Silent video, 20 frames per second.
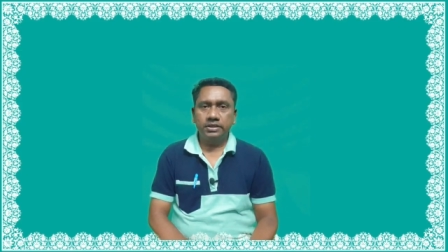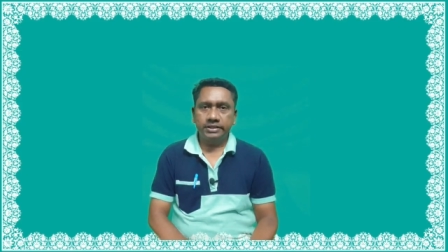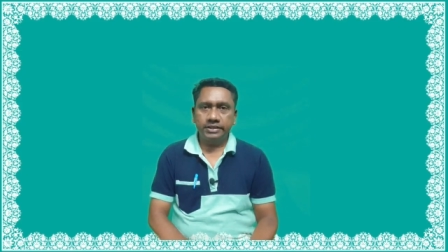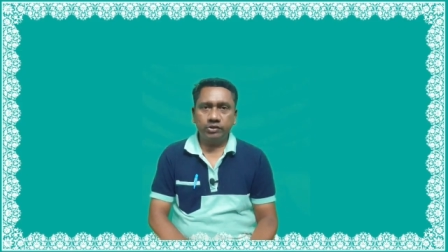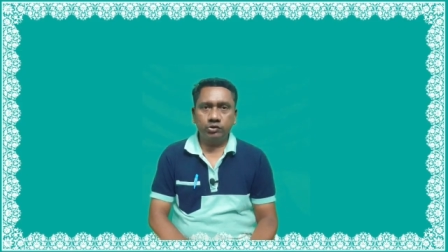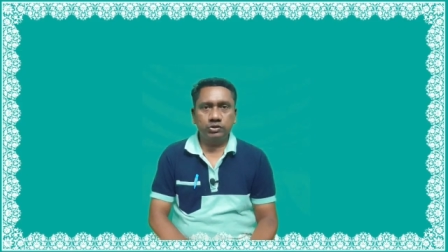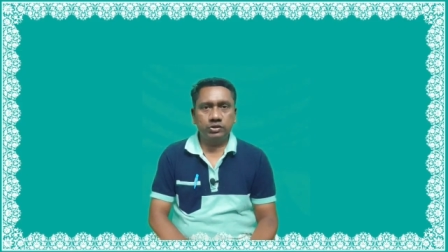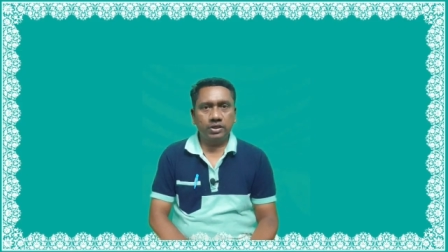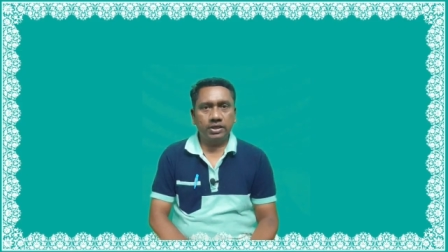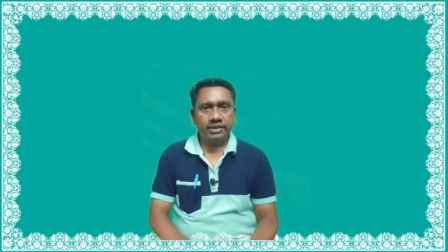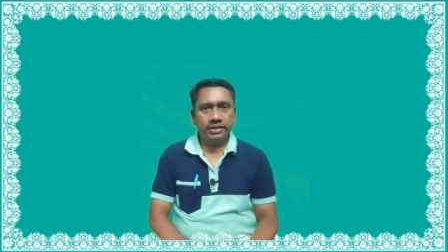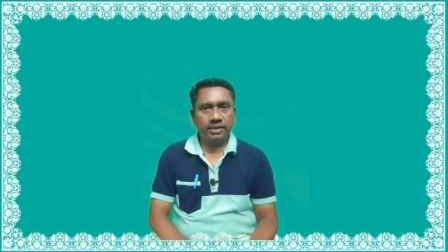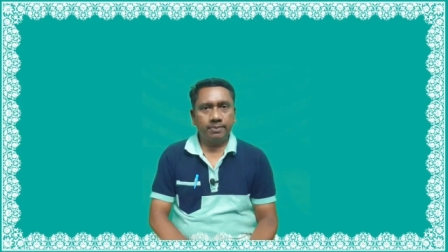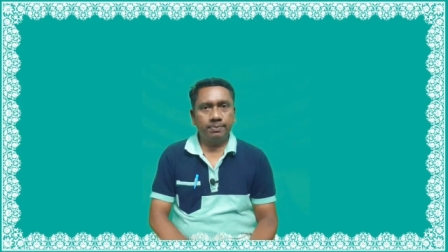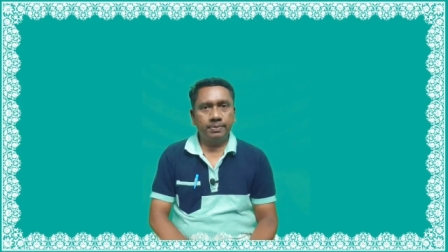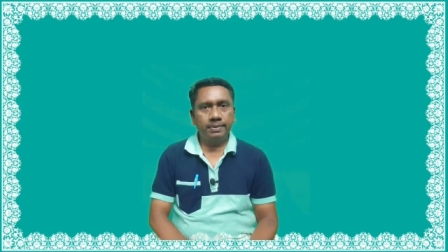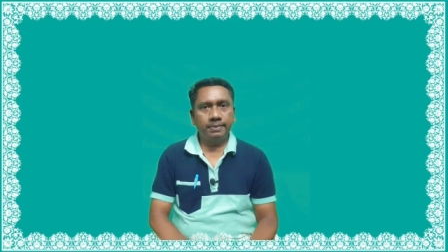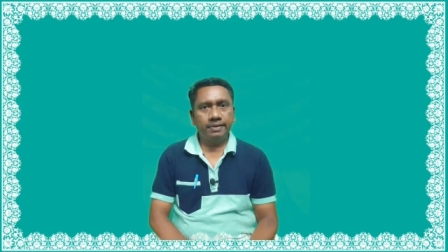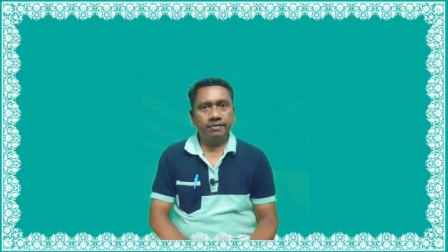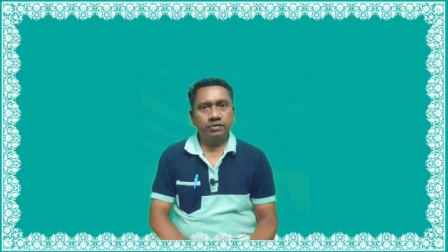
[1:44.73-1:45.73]
யூஸ்வலாக
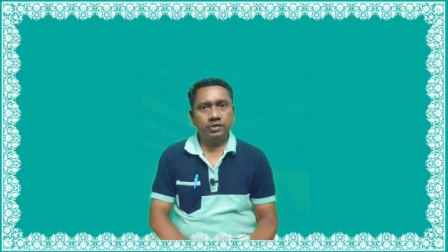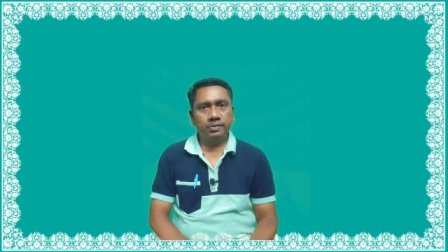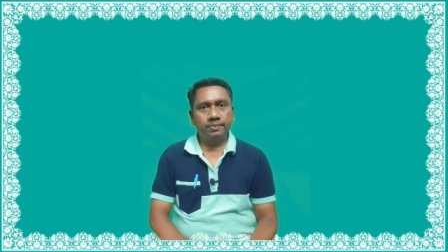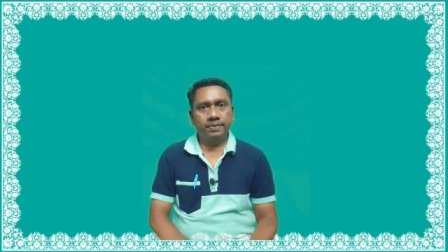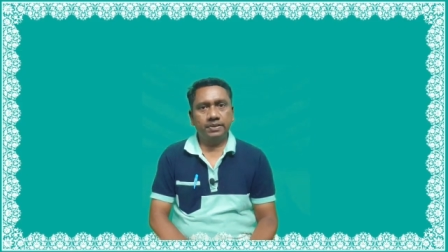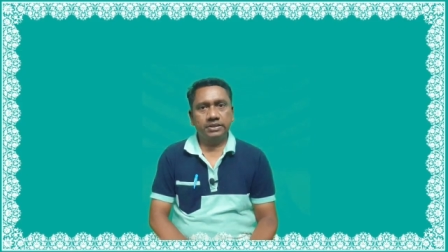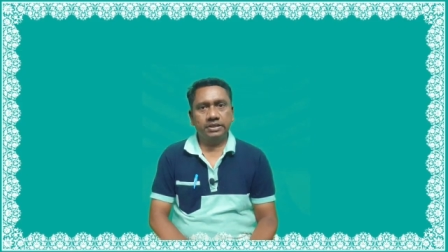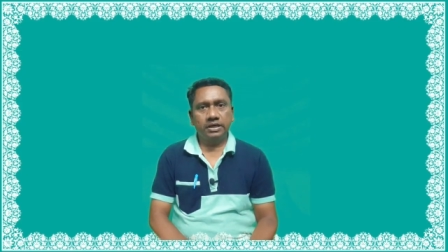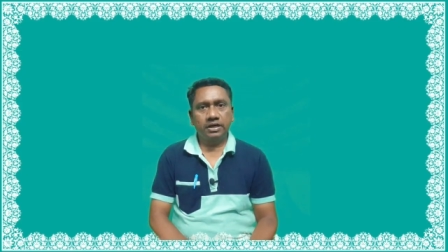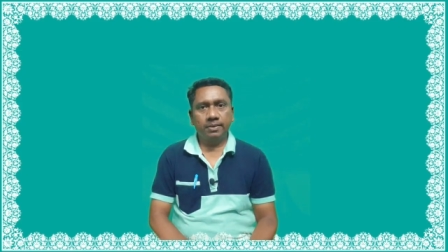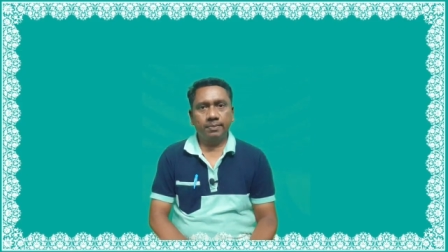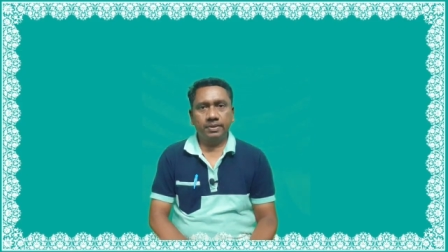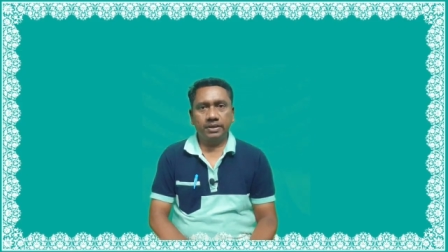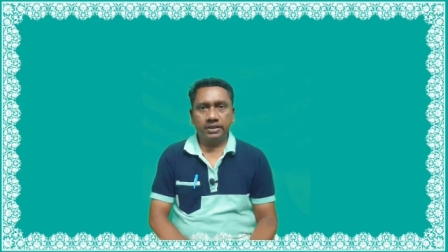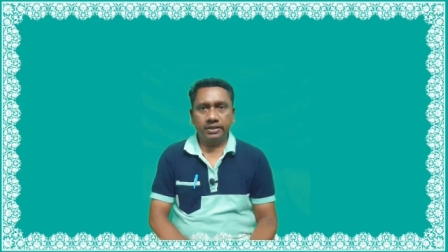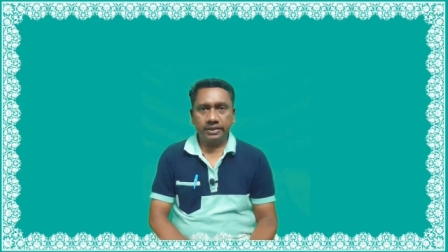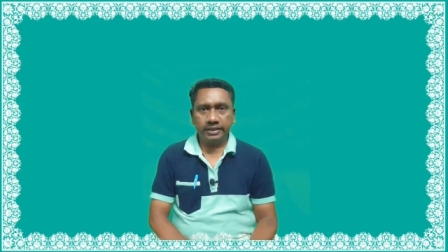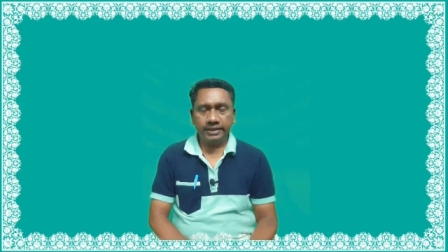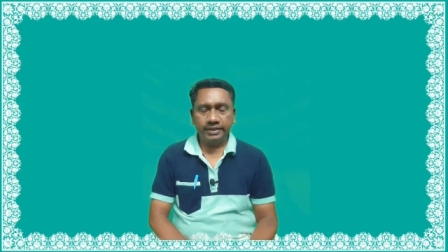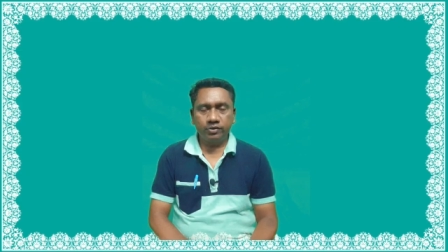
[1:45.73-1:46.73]
எப்பயுமே வந்து பார்த்திங்கன்னா நமக்கு
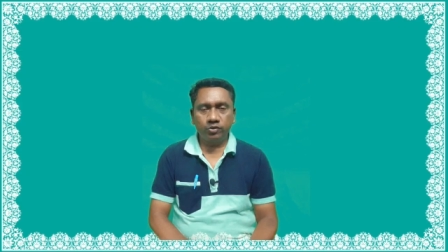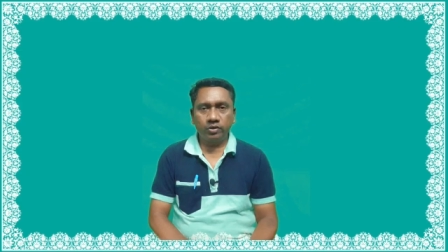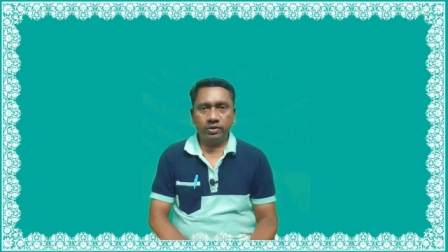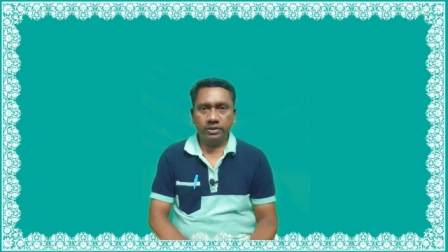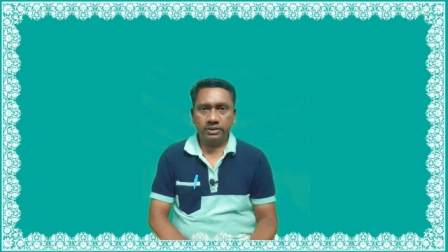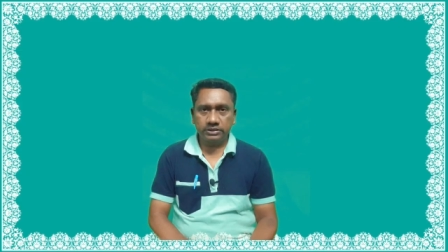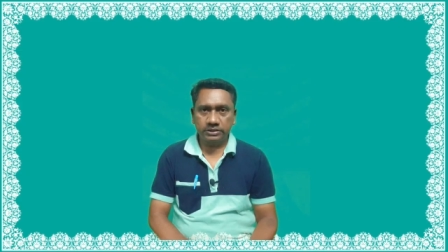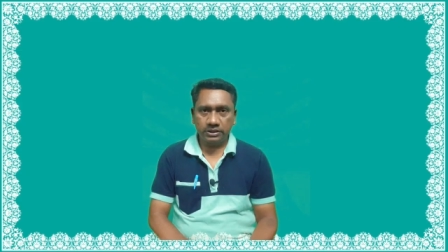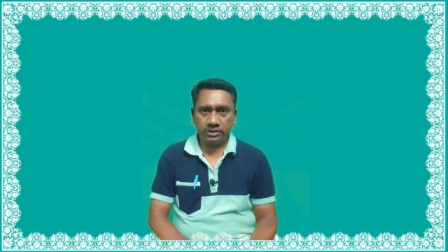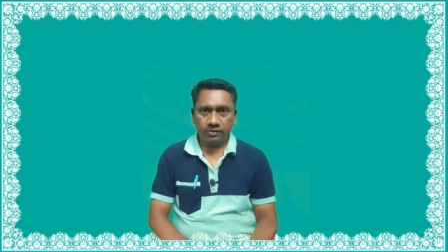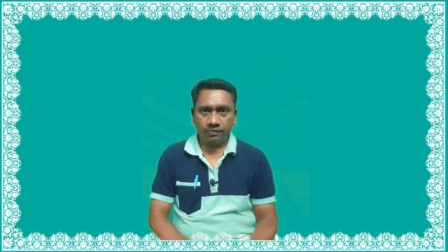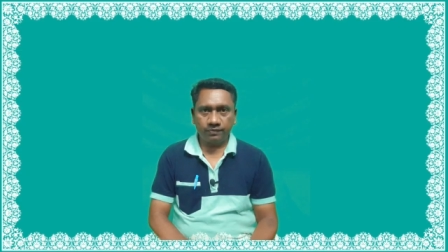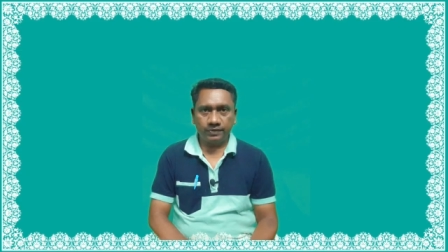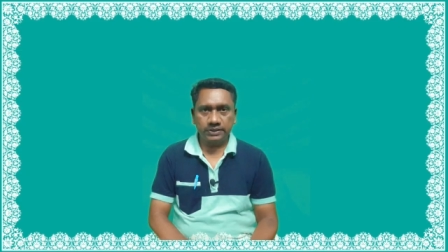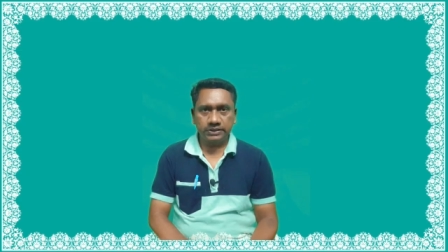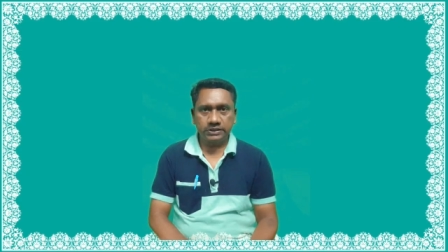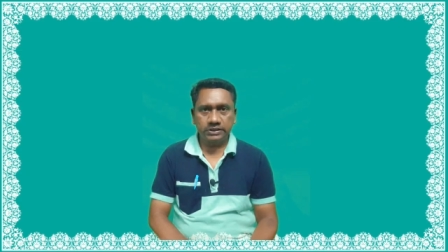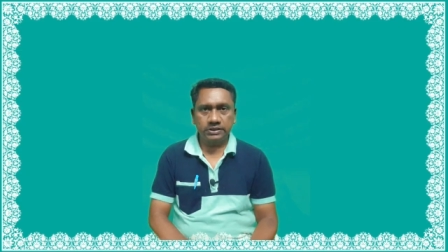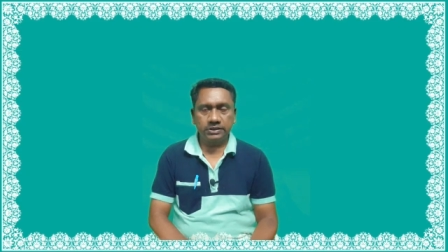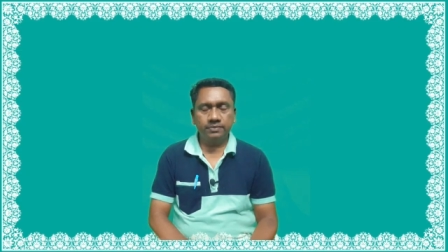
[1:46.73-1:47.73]
நீட்டுடைய ரிசல்ட்
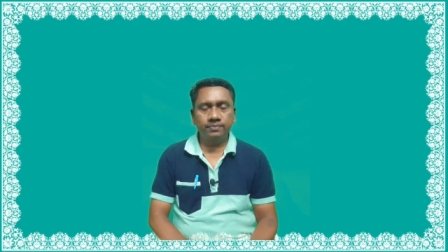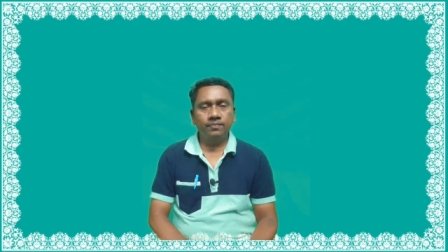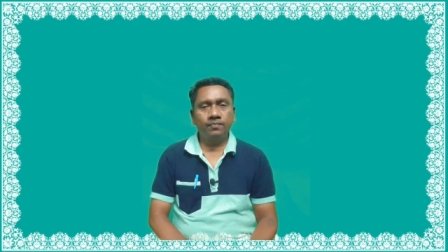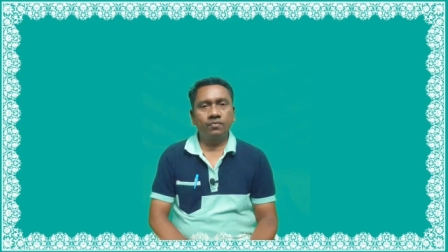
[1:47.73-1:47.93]
ஃபஸ்ட்டு